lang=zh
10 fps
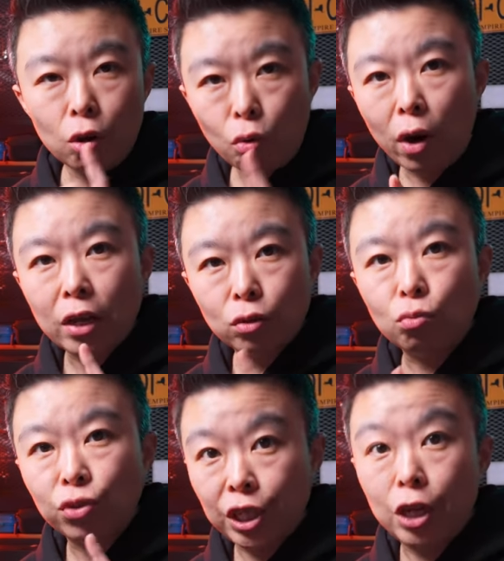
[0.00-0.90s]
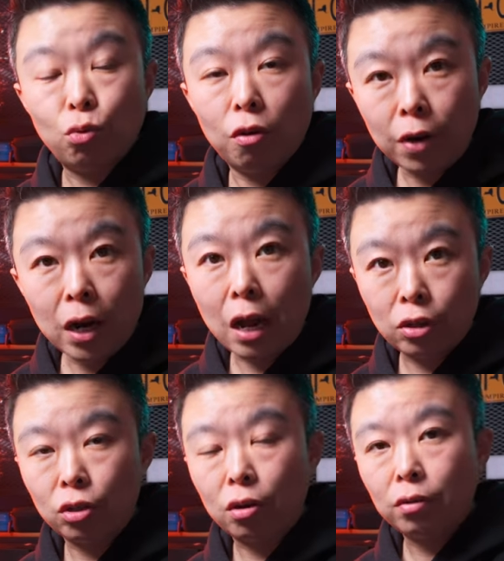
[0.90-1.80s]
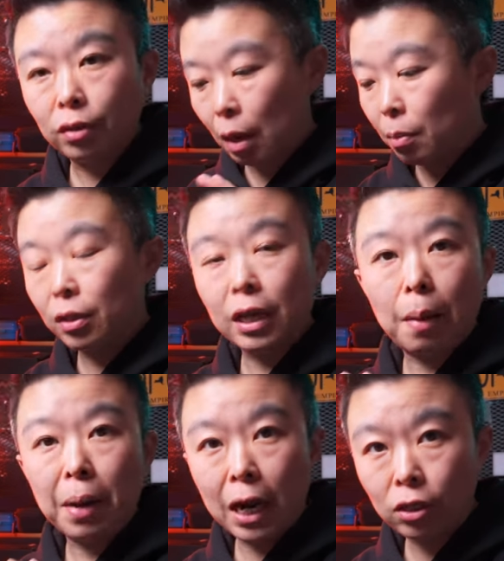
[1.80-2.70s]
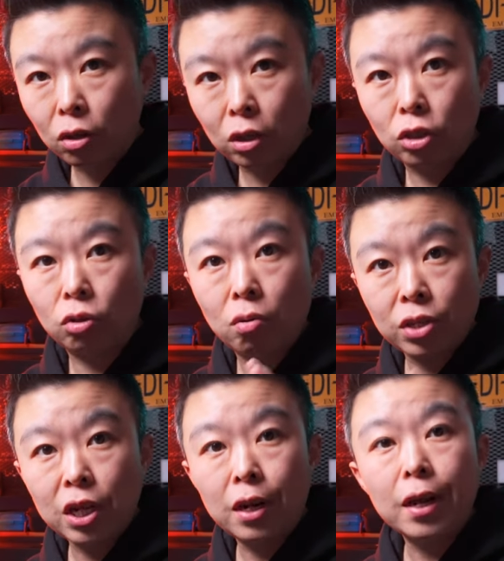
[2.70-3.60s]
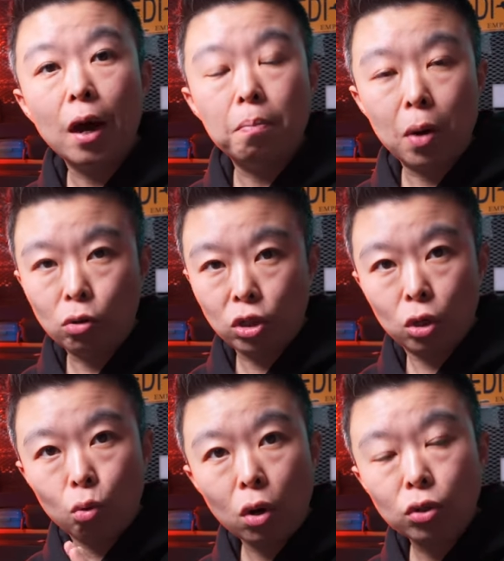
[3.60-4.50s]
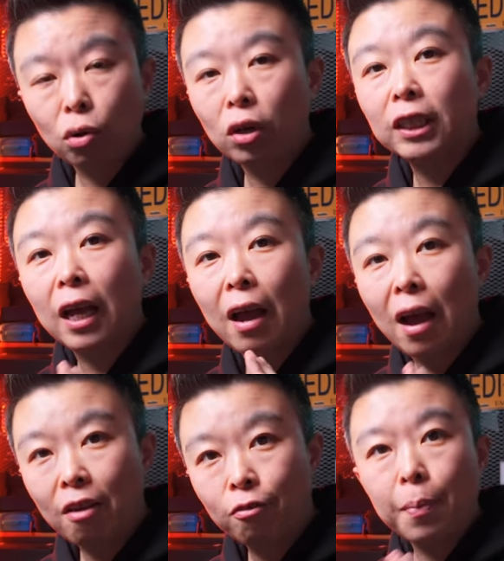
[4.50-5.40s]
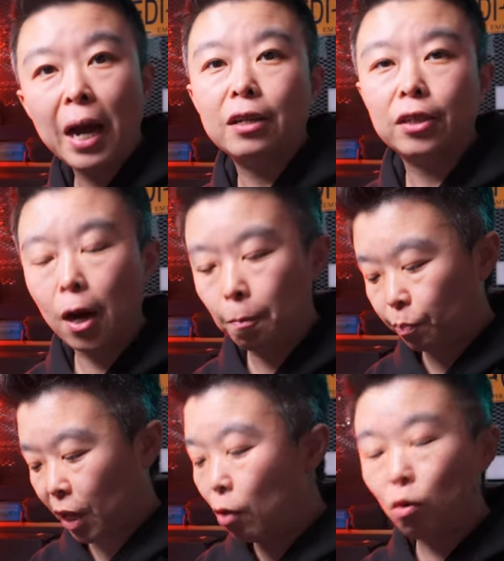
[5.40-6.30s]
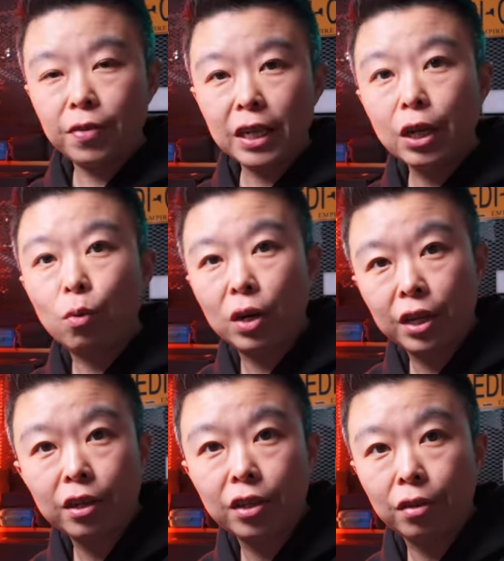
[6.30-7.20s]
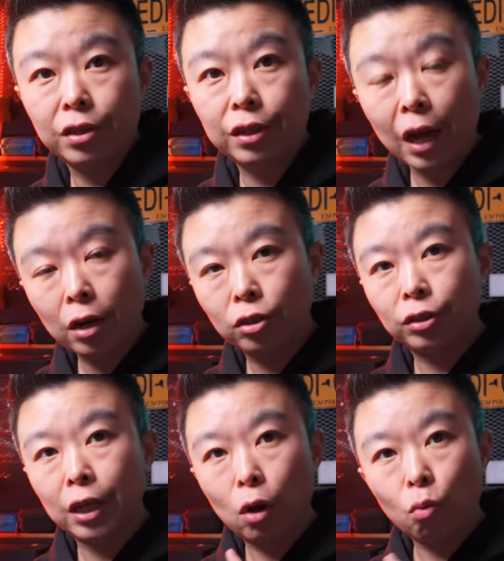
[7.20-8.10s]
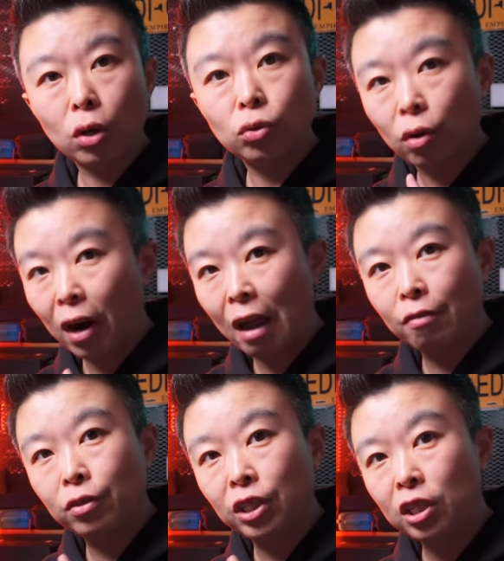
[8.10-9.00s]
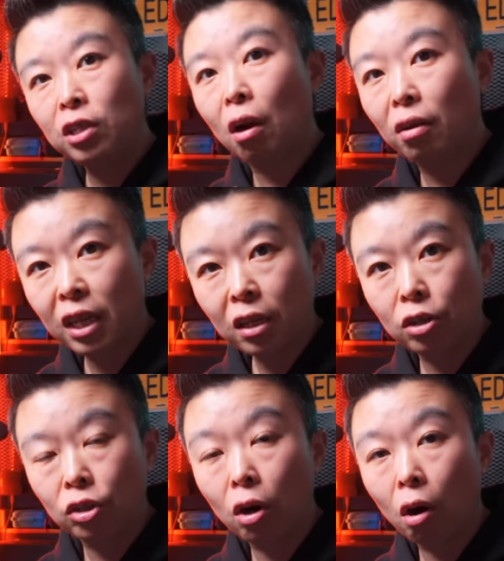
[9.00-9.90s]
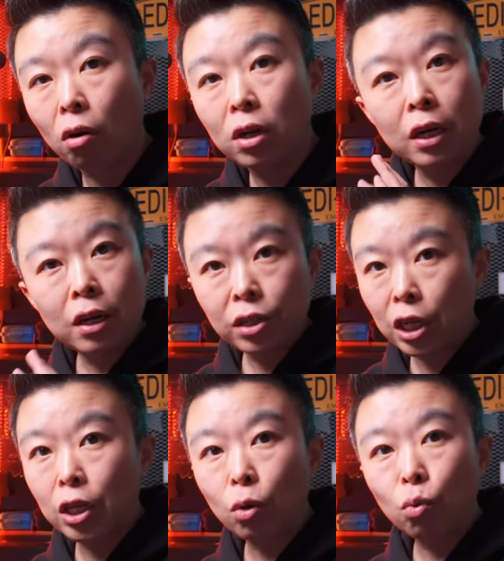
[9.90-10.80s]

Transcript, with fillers: 快速解决方案是，咱们在拍摄的时候尽量保持光圈在 f8 以上。哎，我发现我这个相机，它是在光圈 f 七点一的时候，这些